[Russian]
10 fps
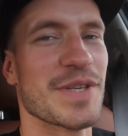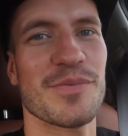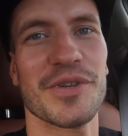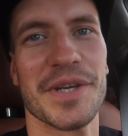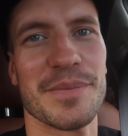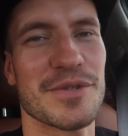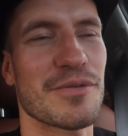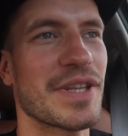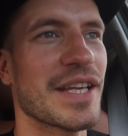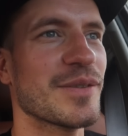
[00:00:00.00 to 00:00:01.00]
посмотрим
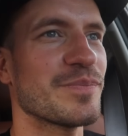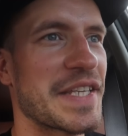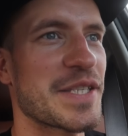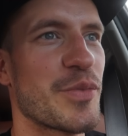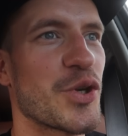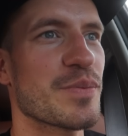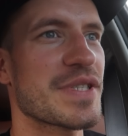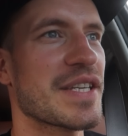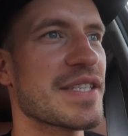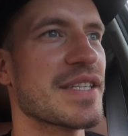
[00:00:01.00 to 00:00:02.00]
результат и заберем
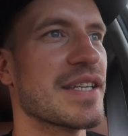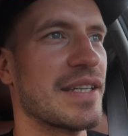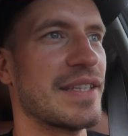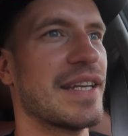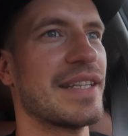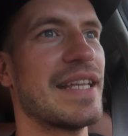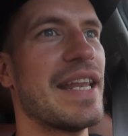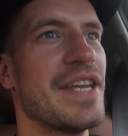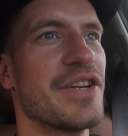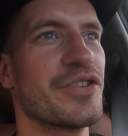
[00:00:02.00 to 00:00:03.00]
Сыкса на
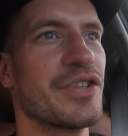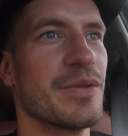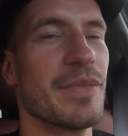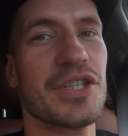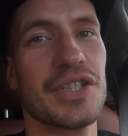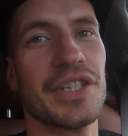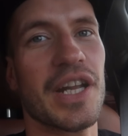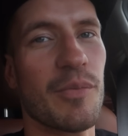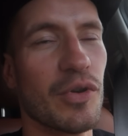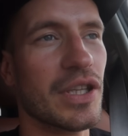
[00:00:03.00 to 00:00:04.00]
дальнейшие небольшие
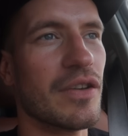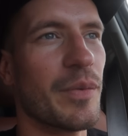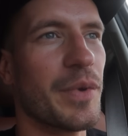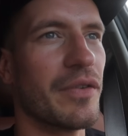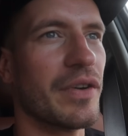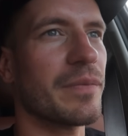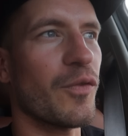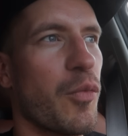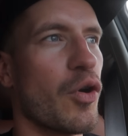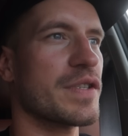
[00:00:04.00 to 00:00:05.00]
доработки, во-первых,
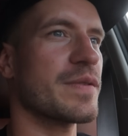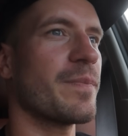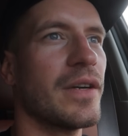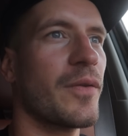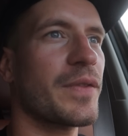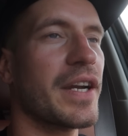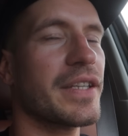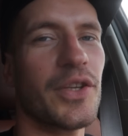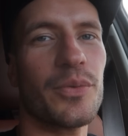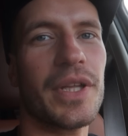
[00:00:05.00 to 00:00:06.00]
в бокс, а
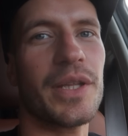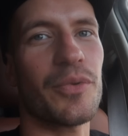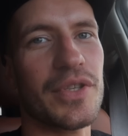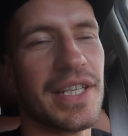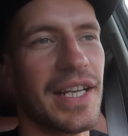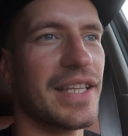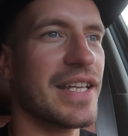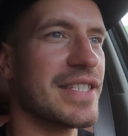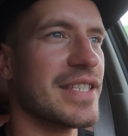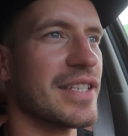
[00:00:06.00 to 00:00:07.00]
во-вторых, на нем надо просто
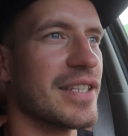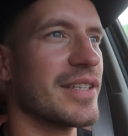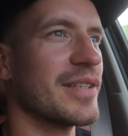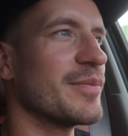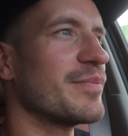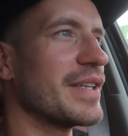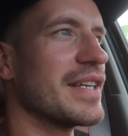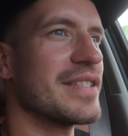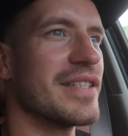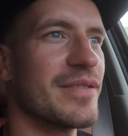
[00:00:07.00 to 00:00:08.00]
кататься и
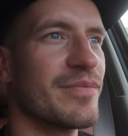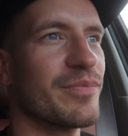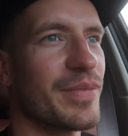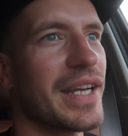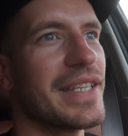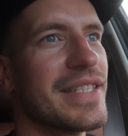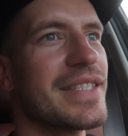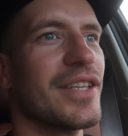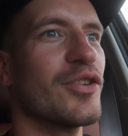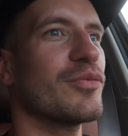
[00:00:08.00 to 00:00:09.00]
ездить,
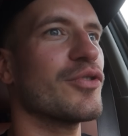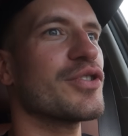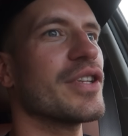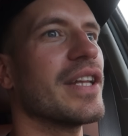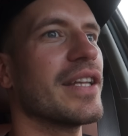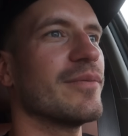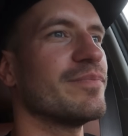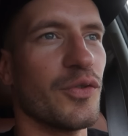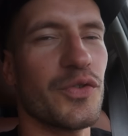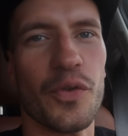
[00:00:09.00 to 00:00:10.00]
прокатиться на нем точно надо.
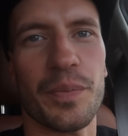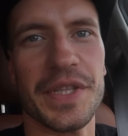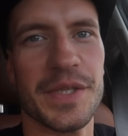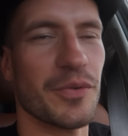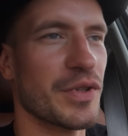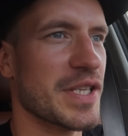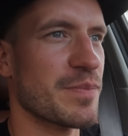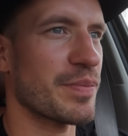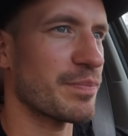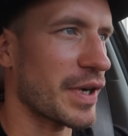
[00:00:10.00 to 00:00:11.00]
Ну и все, в принципе, у
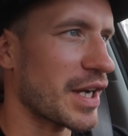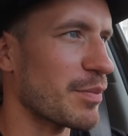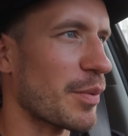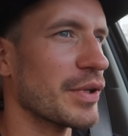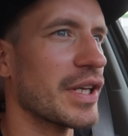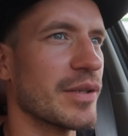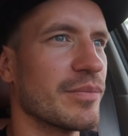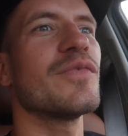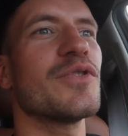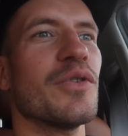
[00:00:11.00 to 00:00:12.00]
нас пока по
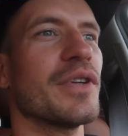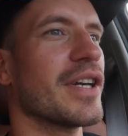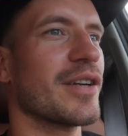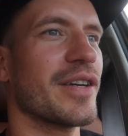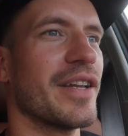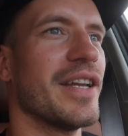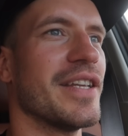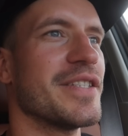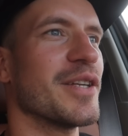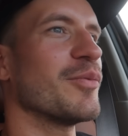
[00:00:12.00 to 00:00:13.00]
планам все, и так
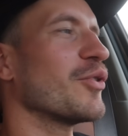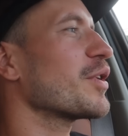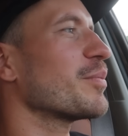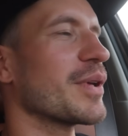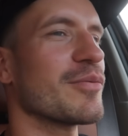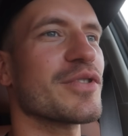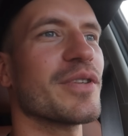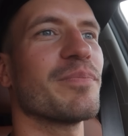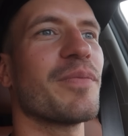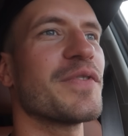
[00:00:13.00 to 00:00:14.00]
реально дел много, потому
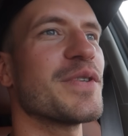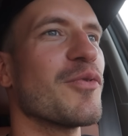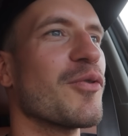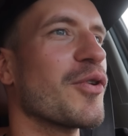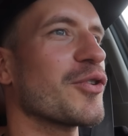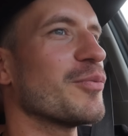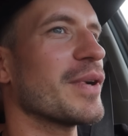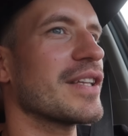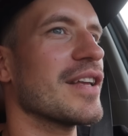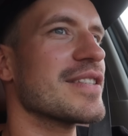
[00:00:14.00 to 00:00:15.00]
что по всему городу
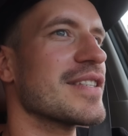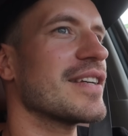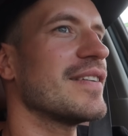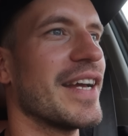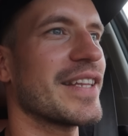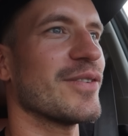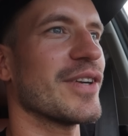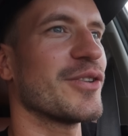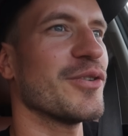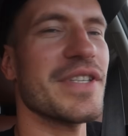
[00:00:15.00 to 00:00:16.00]
мотался, это в
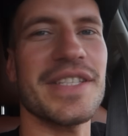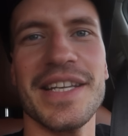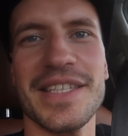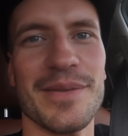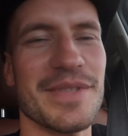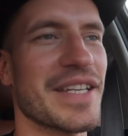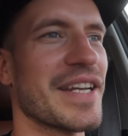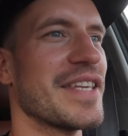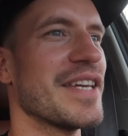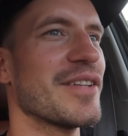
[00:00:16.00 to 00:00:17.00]
одной, знаете, там
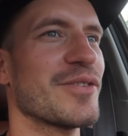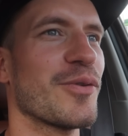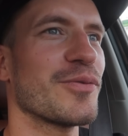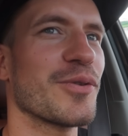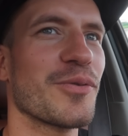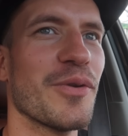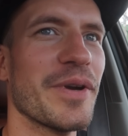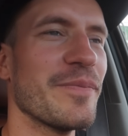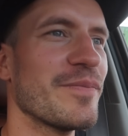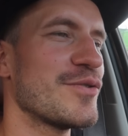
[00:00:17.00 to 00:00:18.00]
стороне стороне, то в
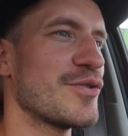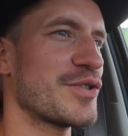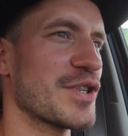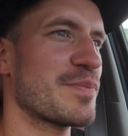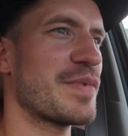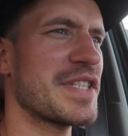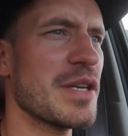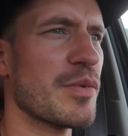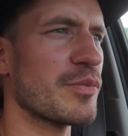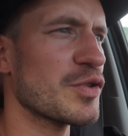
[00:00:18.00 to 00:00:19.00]
другой. Все это сейчас с
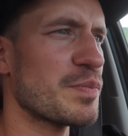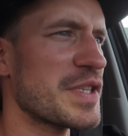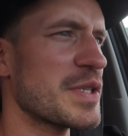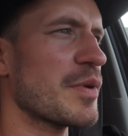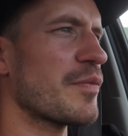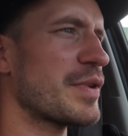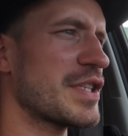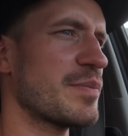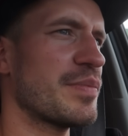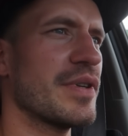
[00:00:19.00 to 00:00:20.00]
прицепом, но с прицепом, в
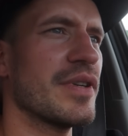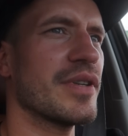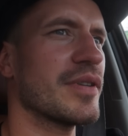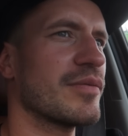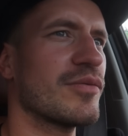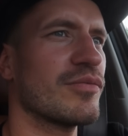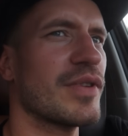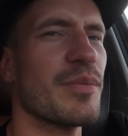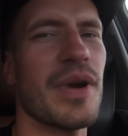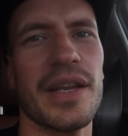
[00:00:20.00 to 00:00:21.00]
принципе, ну,
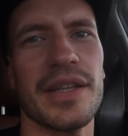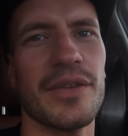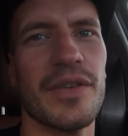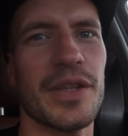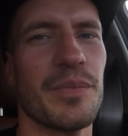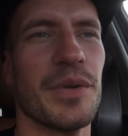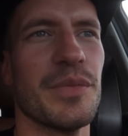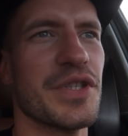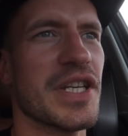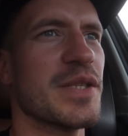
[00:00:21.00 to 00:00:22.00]
нормально, адекватно
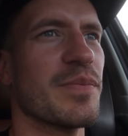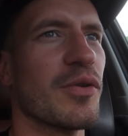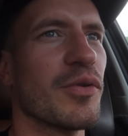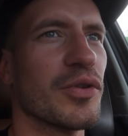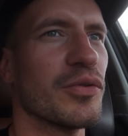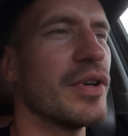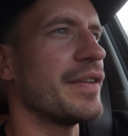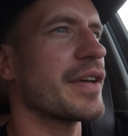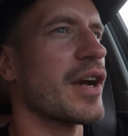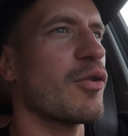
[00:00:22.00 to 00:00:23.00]
перемещаться по городу.
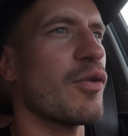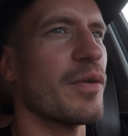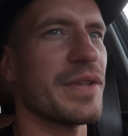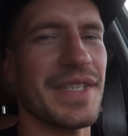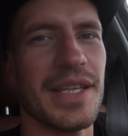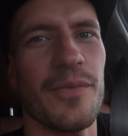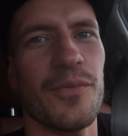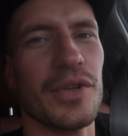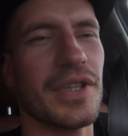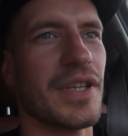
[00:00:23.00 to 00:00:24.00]
Никакого
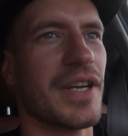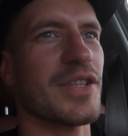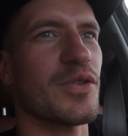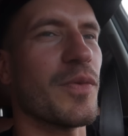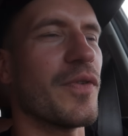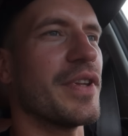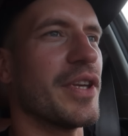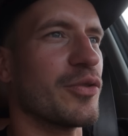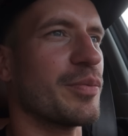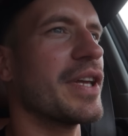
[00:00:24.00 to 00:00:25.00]
дискомфорта так особого
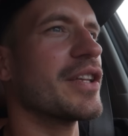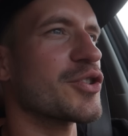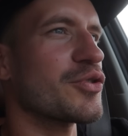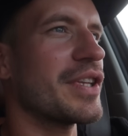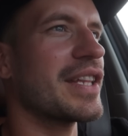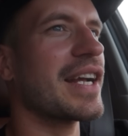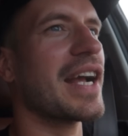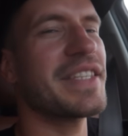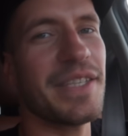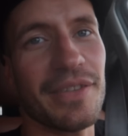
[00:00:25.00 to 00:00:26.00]
нет. Понятно, что не так
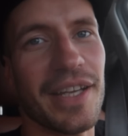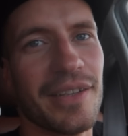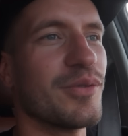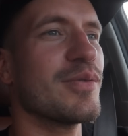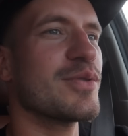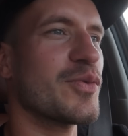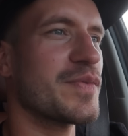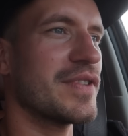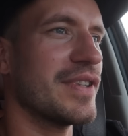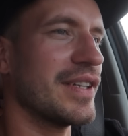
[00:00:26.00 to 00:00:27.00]
активно, но,
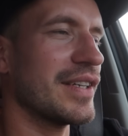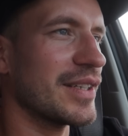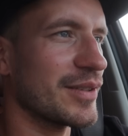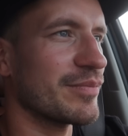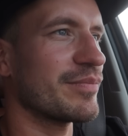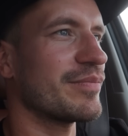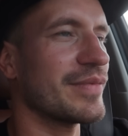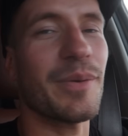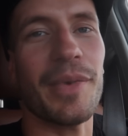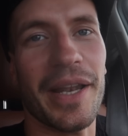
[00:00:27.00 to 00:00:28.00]
собственно,
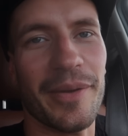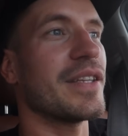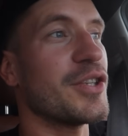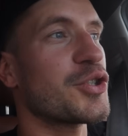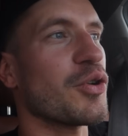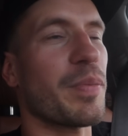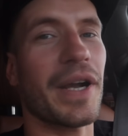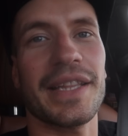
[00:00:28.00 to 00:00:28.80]
нормально. Еще по